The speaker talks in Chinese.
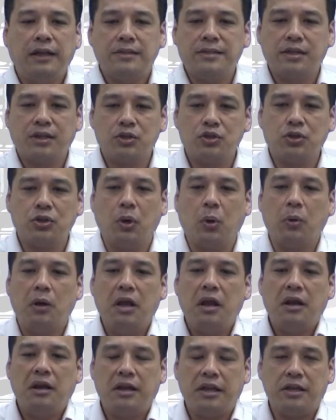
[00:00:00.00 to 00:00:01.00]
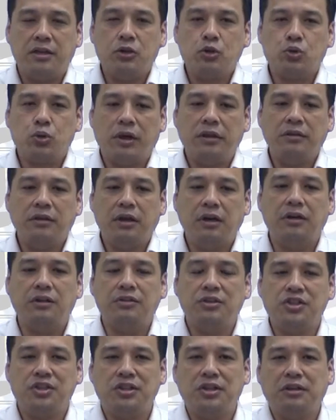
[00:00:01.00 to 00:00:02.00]
那这个时候，磷酸
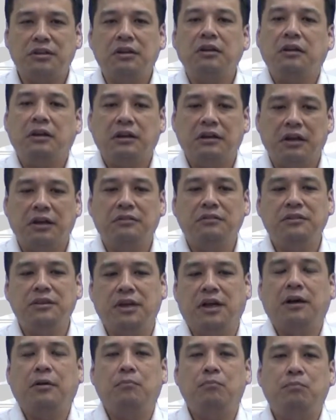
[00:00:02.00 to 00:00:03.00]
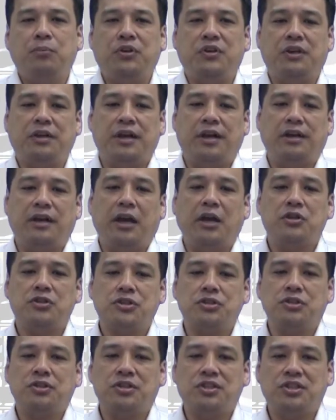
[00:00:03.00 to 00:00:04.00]
二氢根的 pKa
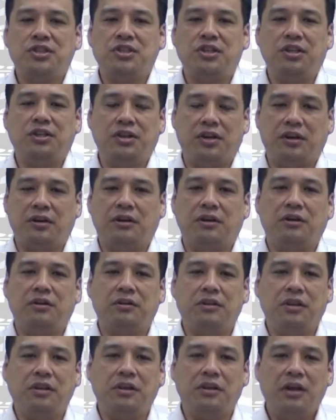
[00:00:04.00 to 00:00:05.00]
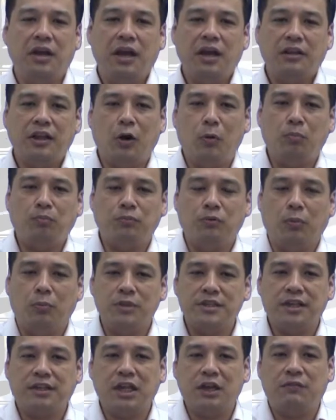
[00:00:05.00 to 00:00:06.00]
是七点二一。那我
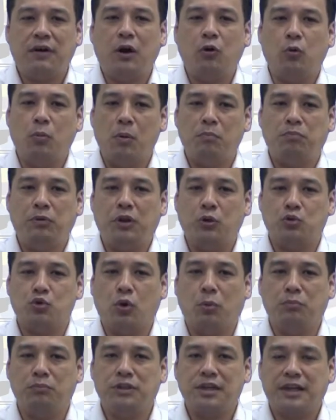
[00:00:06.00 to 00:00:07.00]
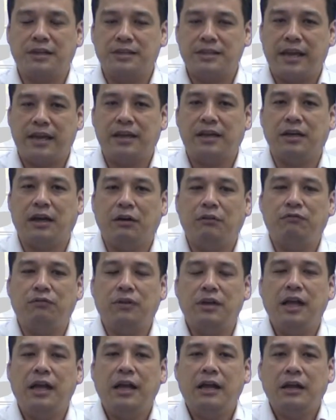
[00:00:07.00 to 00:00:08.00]
们这个地方，我们例如说我们这这一个
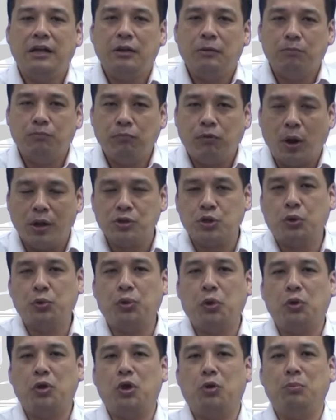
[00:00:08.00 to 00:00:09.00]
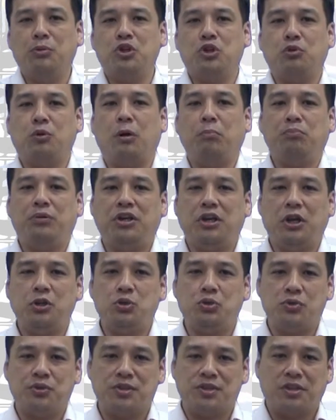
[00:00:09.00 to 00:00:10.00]
缓冲溶液，我们希望
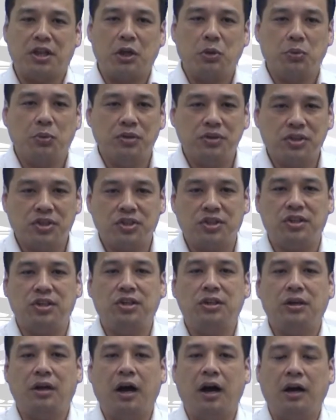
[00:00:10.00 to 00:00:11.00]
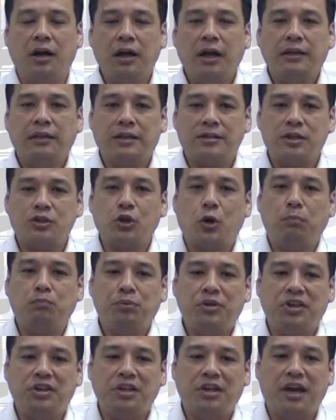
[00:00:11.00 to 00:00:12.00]
pH 值等于七啊。那这时候
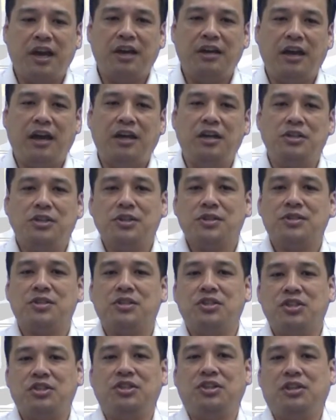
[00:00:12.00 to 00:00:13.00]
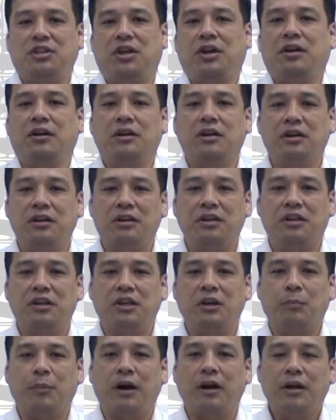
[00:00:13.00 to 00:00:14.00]
pKa 已经是七点二
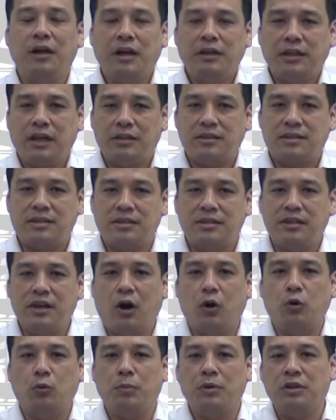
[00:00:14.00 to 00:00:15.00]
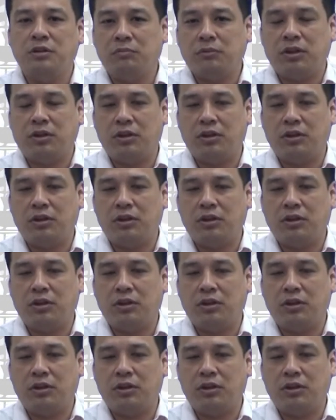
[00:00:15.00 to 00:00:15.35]
一了嘛？那只要我们